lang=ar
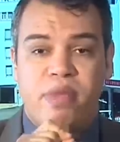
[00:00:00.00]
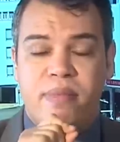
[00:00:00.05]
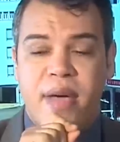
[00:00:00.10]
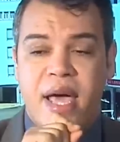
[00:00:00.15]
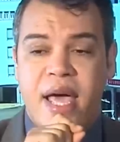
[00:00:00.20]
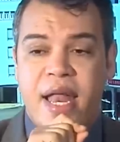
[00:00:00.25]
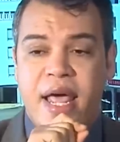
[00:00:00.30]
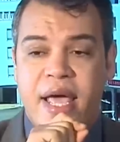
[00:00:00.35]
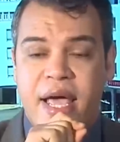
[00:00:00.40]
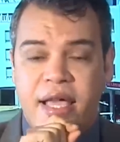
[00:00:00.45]

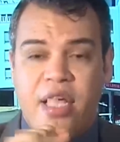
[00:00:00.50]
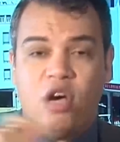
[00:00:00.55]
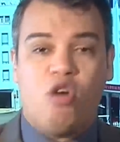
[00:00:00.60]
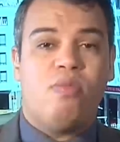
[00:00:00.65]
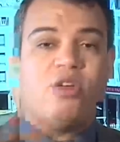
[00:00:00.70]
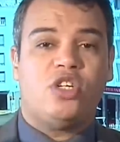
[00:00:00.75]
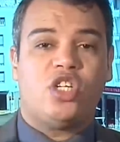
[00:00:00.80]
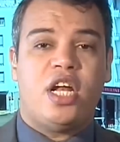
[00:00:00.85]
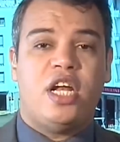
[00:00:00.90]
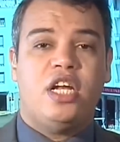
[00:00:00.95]
بما لا
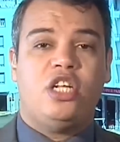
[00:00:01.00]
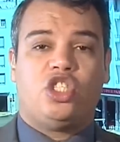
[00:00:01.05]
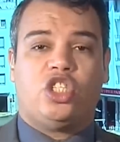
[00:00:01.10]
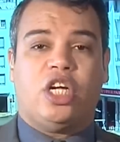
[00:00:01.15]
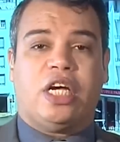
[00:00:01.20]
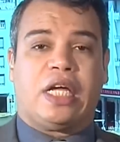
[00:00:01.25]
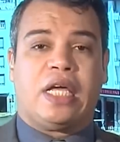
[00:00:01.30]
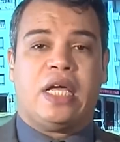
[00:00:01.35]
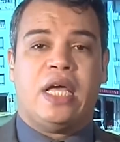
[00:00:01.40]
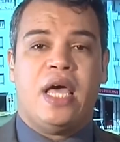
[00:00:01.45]
يدع مجالا
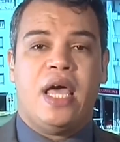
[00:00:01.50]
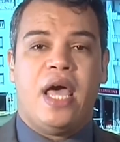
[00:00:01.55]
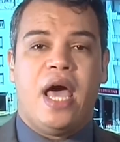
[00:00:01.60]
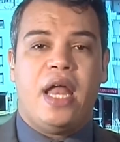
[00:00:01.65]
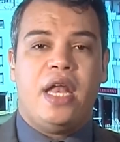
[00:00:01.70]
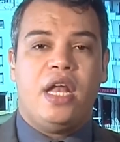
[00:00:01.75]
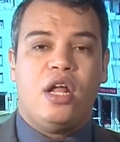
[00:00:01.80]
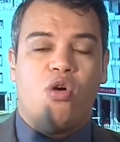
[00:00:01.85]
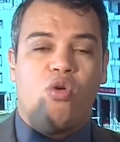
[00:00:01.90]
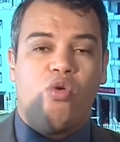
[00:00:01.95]
للشك
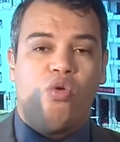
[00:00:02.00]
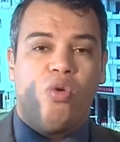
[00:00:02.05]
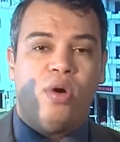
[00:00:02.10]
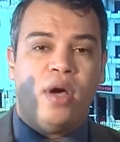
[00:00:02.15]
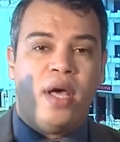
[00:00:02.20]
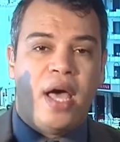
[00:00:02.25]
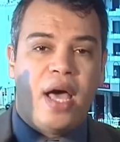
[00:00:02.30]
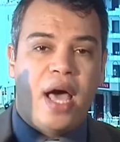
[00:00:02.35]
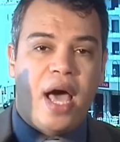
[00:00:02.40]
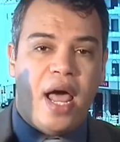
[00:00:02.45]

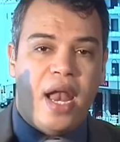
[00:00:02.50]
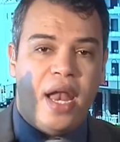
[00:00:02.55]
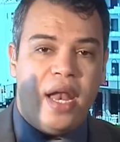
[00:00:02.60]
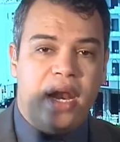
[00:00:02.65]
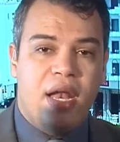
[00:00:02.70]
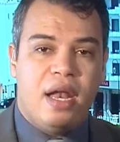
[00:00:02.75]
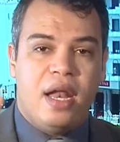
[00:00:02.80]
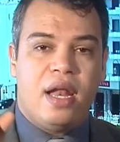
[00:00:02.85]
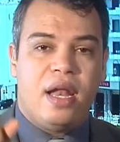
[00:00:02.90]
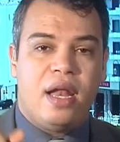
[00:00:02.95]
أنه
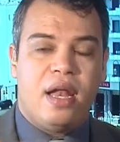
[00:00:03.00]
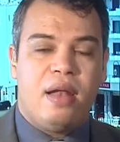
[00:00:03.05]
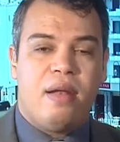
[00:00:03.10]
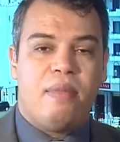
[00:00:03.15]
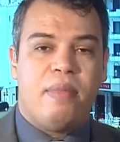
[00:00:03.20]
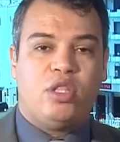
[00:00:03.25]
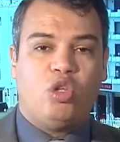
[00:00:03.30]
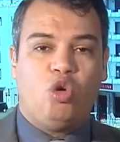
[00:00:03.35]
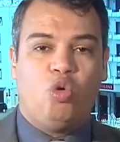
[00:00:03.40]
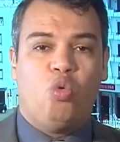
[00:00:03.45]

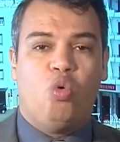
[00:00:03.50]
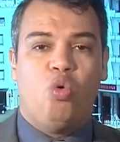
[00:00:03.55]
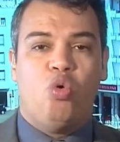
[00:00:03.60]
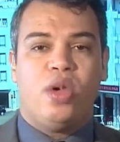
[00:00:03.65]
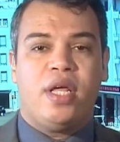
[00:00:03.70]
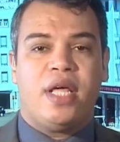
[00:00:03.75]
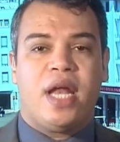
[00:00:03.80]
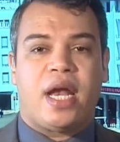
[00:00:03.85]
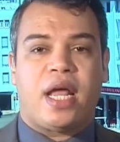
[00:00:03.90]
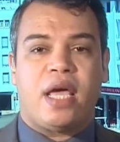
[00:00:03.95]

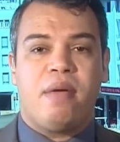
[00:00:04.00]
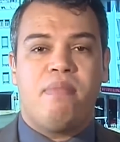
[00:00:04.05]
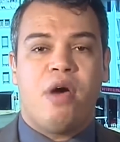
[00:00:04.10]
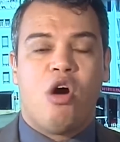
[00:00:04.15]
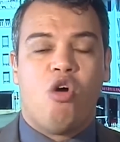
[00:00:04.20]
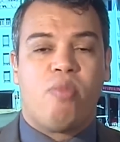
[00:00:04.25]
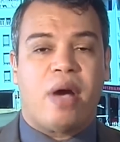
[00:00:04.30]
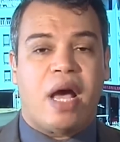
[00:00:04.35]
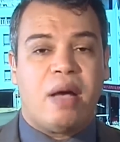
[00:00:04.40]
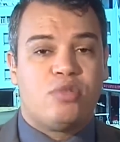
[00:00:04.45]
المدعوون إلى
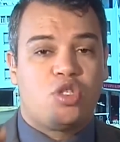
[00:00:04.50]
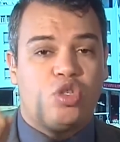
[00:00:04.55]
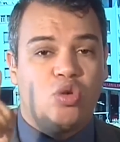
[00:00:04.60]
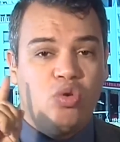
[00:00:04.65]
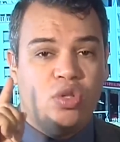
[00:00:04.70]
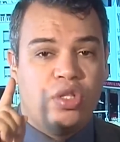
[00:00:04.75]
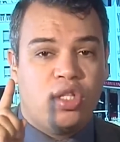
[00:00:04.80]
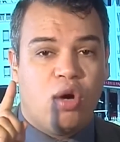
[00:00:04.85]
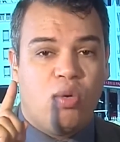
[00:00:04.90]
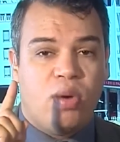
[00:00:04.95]
القمة هم
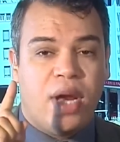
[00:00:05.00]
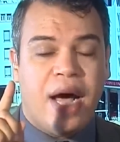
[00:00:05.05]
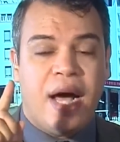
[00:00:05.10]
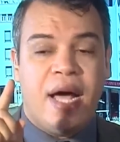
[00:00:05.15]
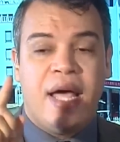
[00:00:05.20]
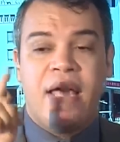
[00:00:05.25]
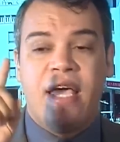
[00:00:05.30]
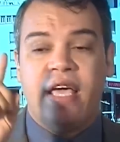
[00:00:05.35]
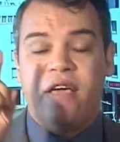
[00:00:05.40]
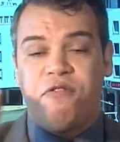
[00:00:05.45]
خمسون
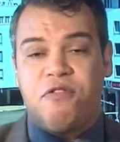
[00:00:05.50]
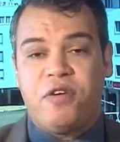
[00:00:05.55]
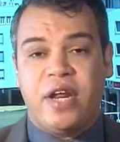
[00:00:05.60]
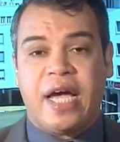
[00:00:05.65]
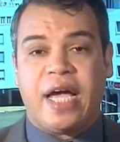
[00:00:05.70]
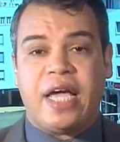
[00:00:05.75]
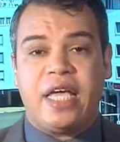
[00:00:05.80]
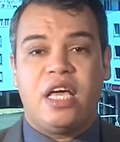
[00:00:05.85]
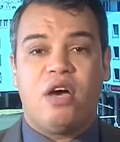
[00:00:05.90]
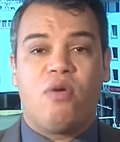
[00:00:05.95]
دولة
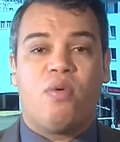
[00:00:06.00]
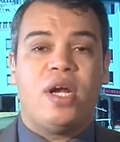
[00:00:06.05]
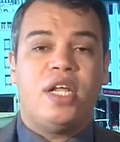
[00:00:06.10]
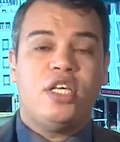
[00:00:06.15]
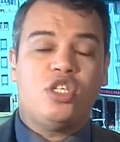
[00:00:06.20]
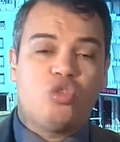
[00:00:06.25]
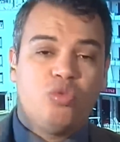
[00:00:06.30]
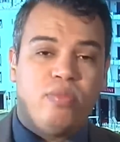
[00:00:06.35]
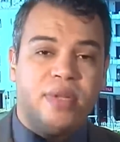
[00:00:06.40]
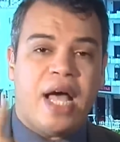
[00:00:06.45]
إفريقية
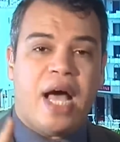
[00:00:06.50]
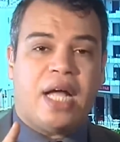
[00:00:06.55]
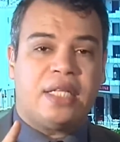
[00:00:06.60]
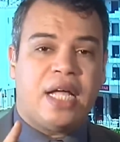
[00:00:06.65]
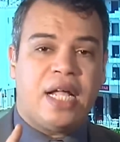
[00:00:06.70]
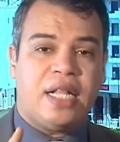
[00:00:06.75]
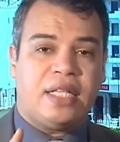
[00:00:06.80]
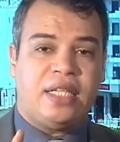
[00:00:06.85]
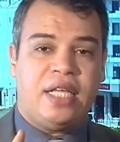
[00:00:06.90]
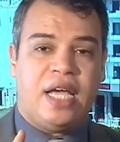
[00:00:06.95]
وليسوا من
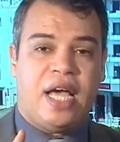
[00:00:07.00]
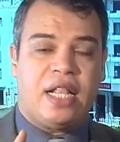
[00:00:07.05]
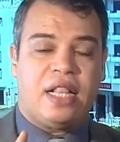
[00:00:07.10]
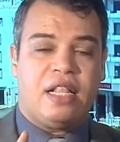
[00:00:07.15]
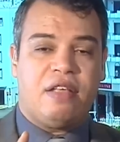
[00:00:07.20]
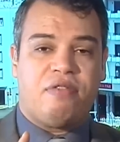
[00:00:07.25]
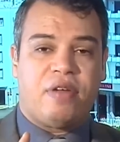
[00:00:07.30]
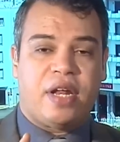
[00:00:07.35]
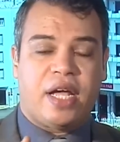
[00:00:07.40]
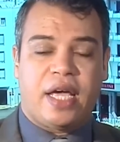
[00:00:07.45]
أعضاء
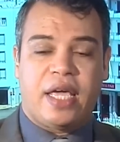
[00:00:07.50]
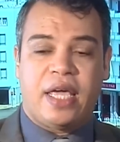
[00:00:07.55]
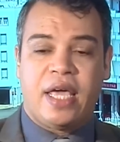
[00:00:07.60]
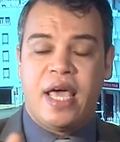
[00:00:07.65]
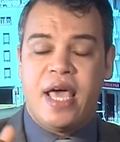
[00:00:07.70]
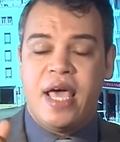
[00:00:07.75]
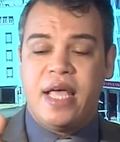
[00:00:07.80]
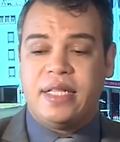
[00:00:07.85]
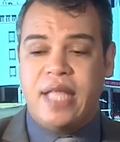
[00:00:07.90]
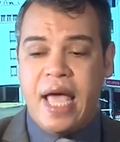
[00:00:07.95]
الاتحاد الإفريقي
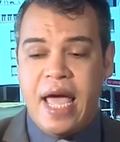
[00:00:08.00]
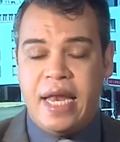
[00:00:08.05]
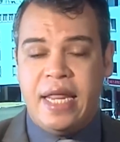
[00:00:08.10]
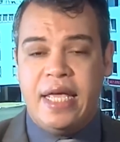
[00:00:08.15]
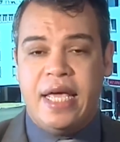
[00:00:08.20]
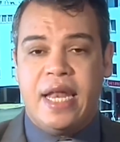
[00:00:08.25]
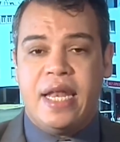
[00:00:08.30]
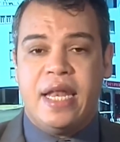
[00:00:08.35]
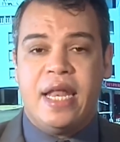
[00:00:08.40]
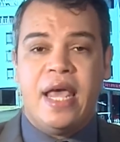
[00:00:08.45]

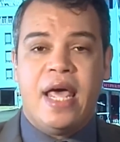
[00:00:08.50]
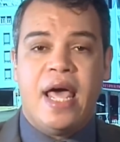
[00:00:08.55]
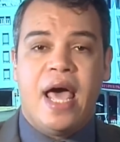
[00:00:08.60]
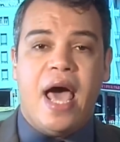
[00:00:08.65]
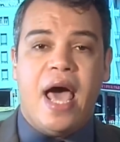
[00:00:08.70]
ثانيا